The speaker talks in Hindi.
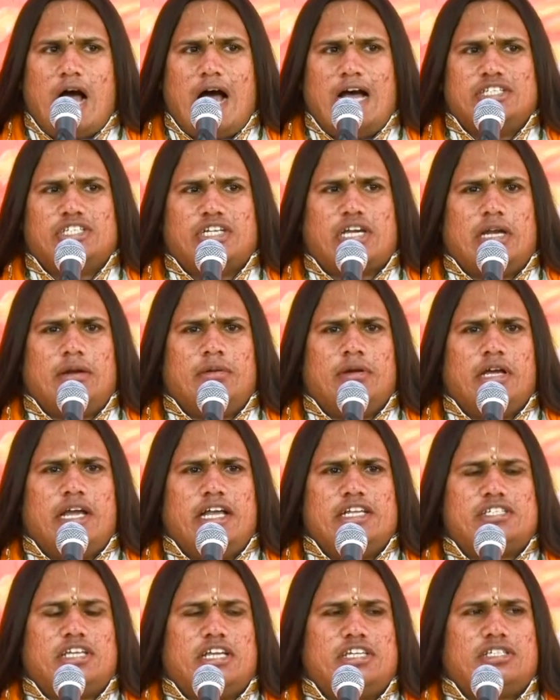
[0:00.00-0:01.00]
आजकल
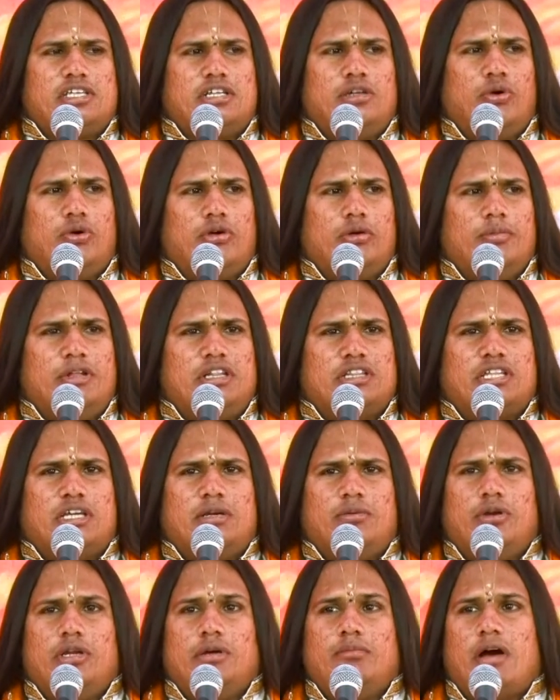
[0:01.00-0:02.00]
ऐसे ऐसे लोग मिलते
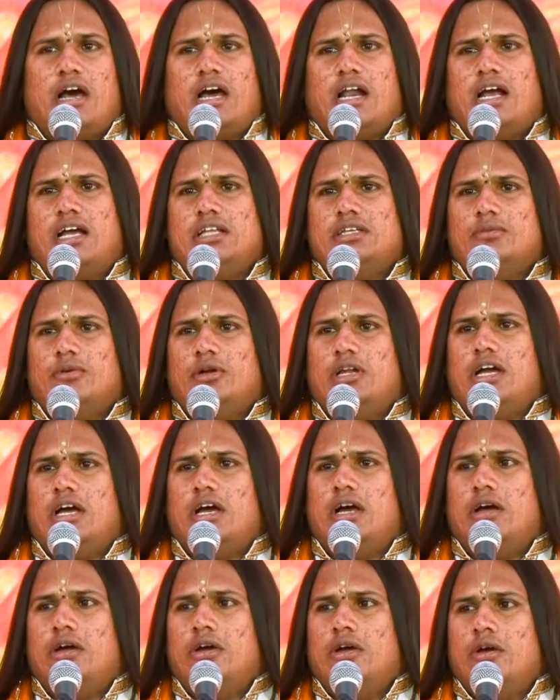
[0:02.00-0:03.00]
हैं बोले महाराज बोले
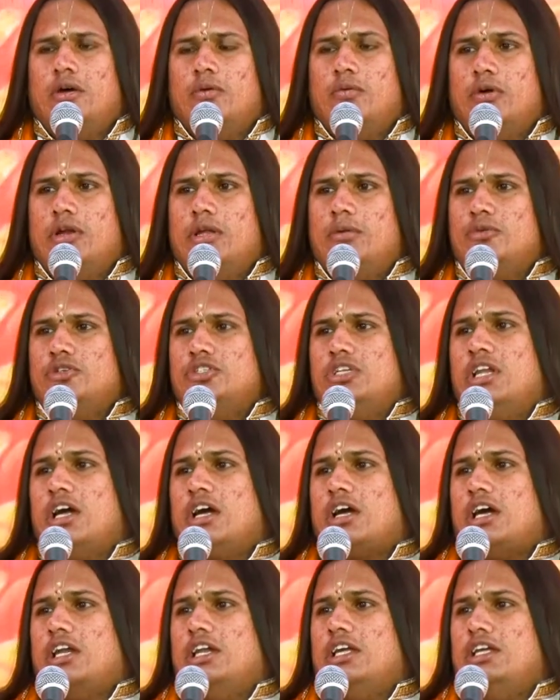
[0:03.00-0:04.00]
हाँ बोले मुझे ना
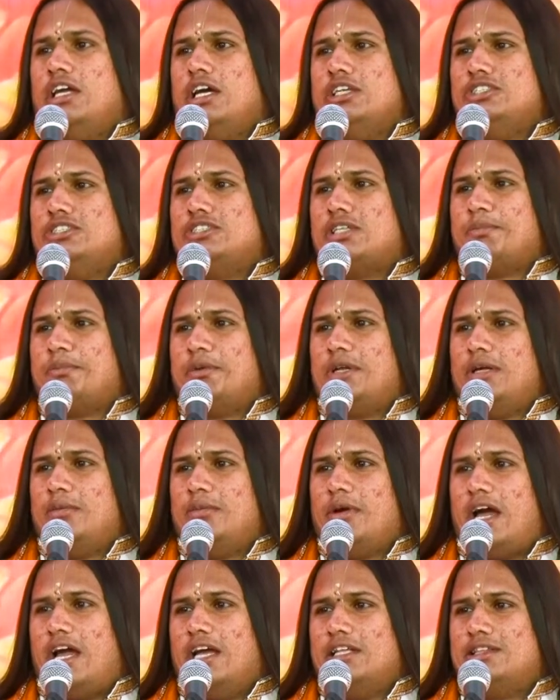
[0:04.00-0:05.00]
कन्हैया जी सपने
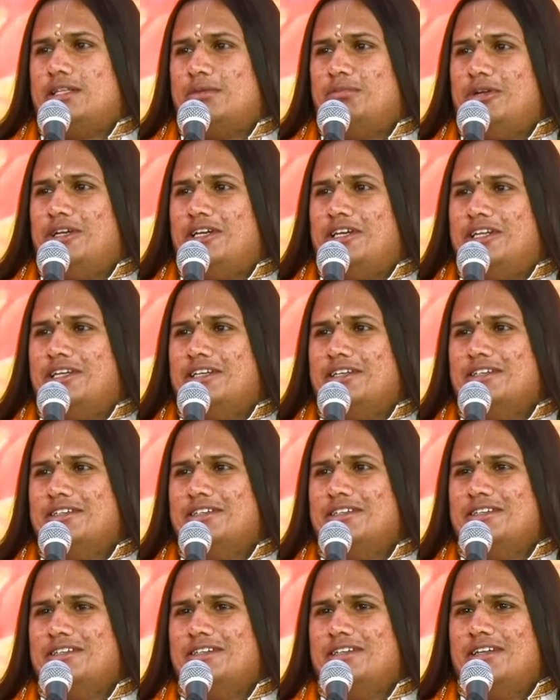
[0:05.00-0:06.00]
में आए थे मिलने
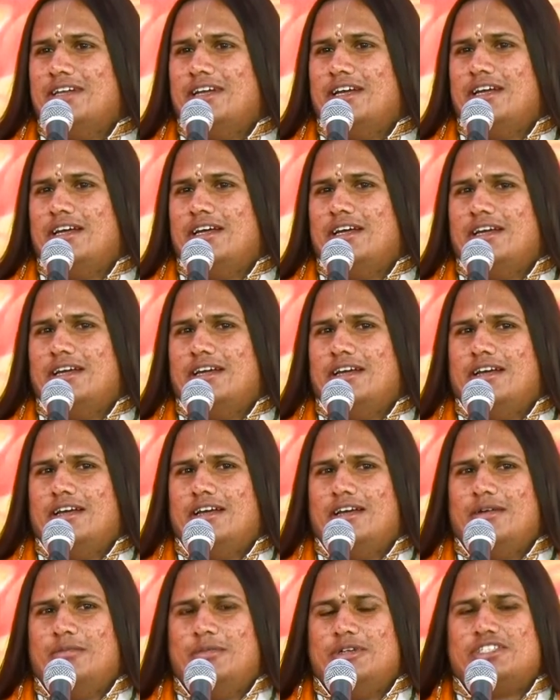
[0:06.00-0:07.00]

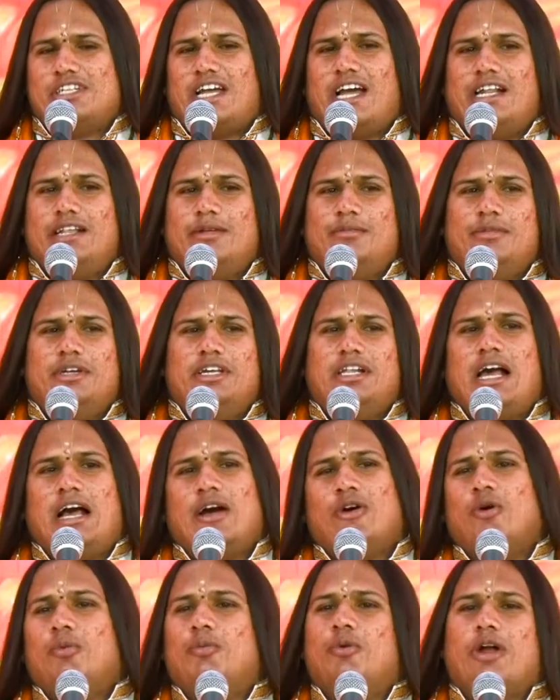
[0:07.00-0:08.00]
बेचारी मीरा
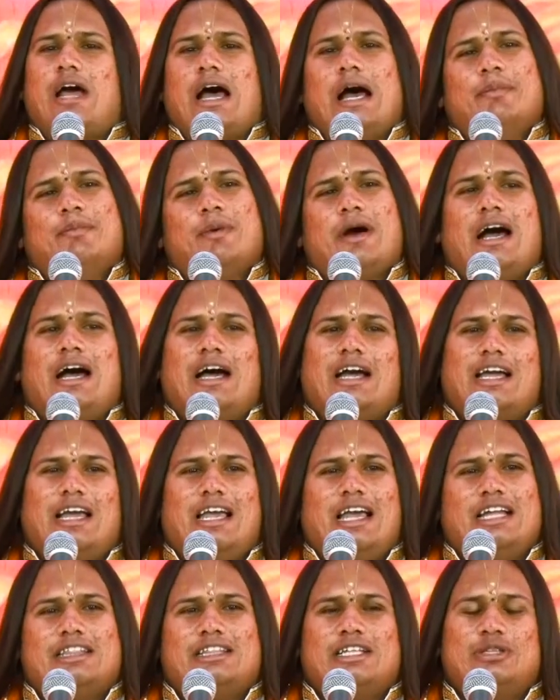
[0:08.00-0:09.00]
को बुढ़ापा आ
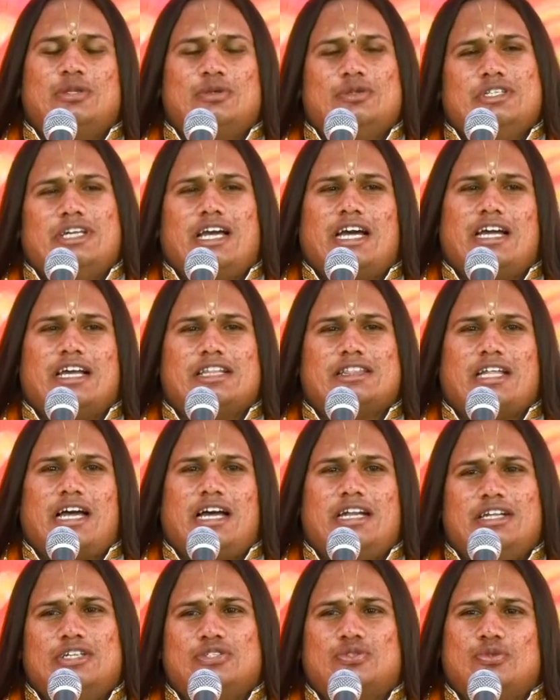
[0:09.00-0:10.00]
गया था दुनिया के
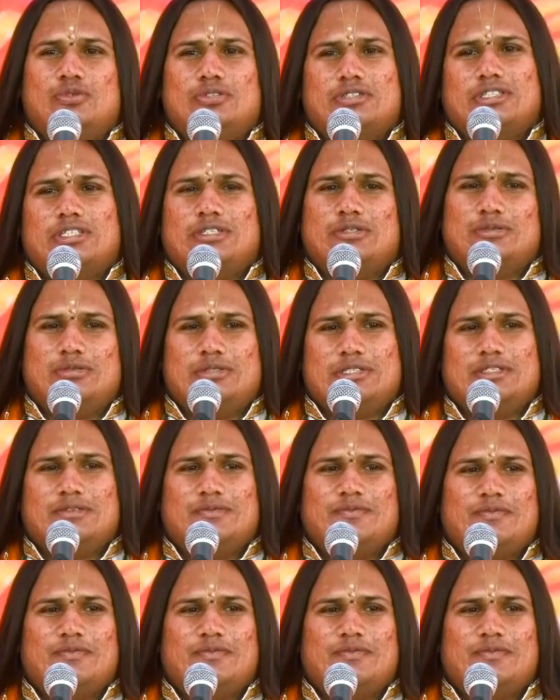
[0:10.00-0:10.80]
ताने सुनते हुए